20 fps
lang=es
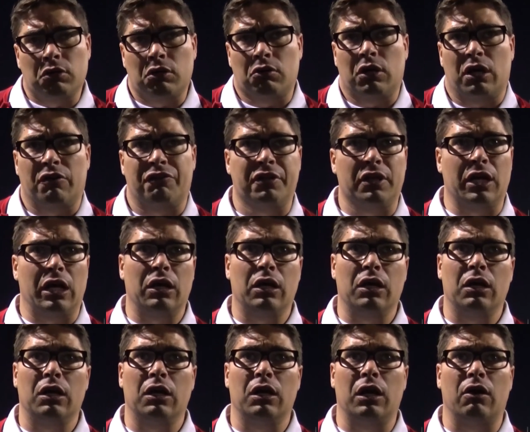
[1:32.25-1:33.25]
Creo que al
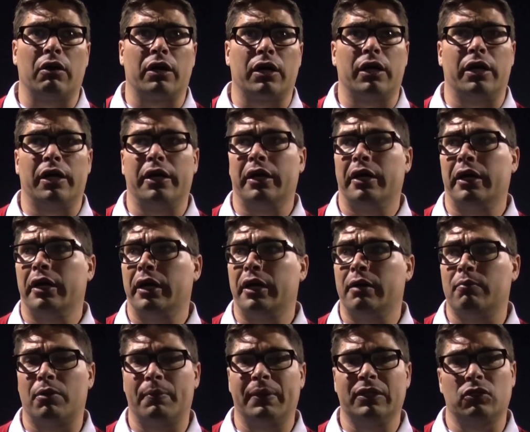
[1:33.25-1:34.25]
final ahora es
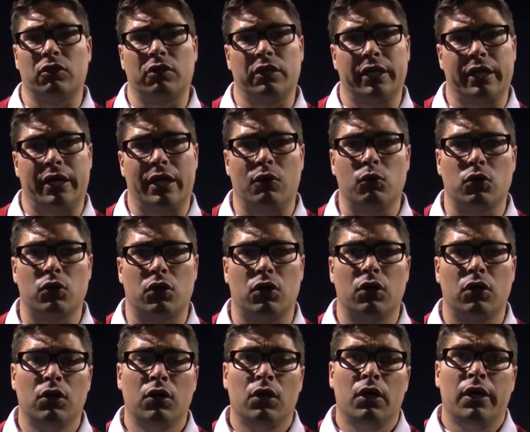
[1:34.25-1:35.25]
el momento de cada uno
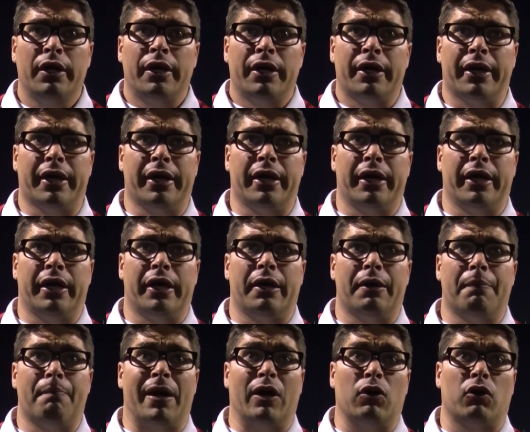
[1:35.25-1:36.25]

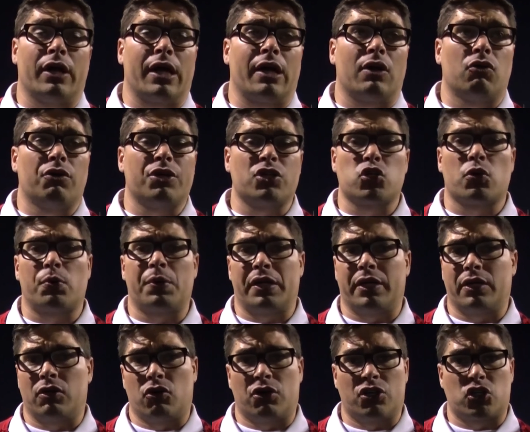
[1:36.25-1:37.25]
eh, valorar lo que hizo bien
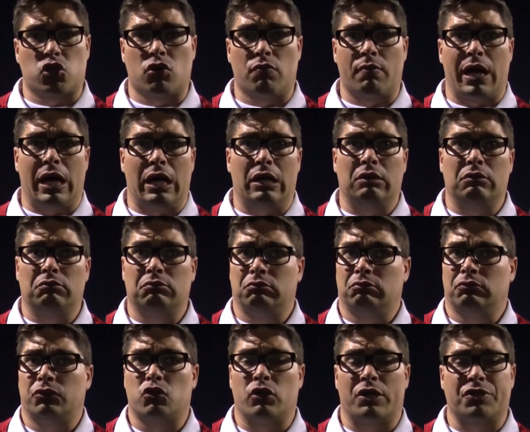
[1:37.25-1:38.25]
y lo que hizo mal,
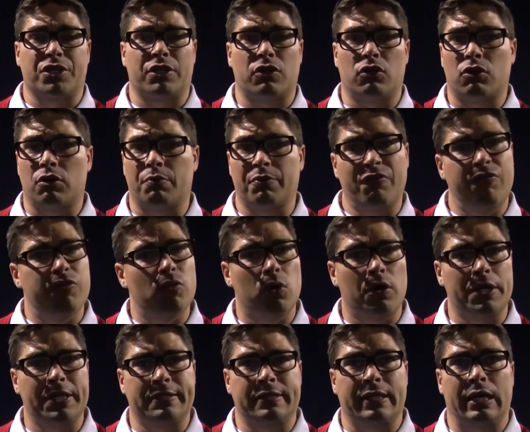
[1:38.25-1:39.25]
yo hacerlo con mis
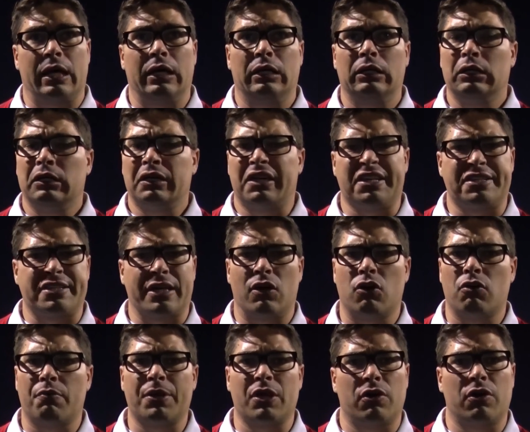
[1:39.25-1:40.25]
futbolistas, quizás
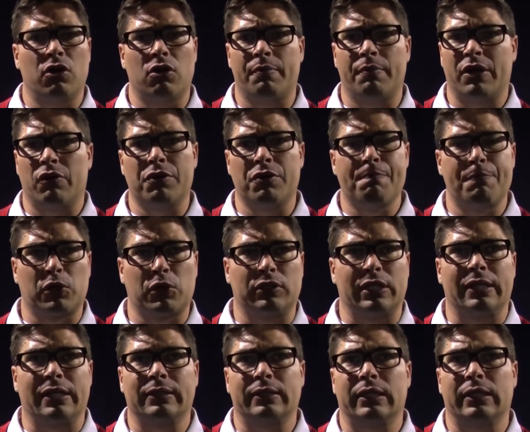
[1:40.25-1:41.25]
lo mío es lo menos
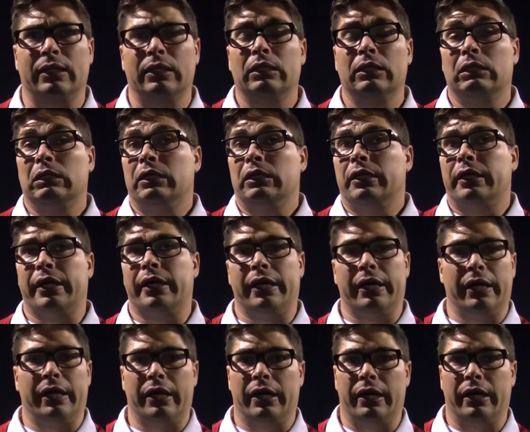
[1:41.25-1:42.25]
importante
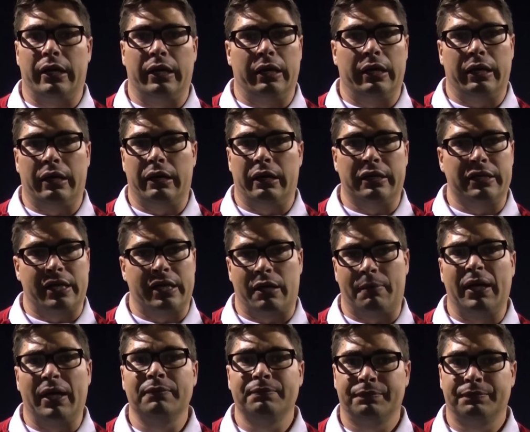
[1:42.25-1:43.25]
eh, y nada
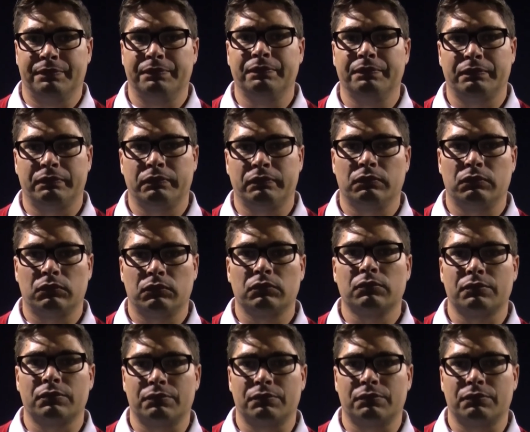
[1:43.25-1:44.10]
más. Suerte.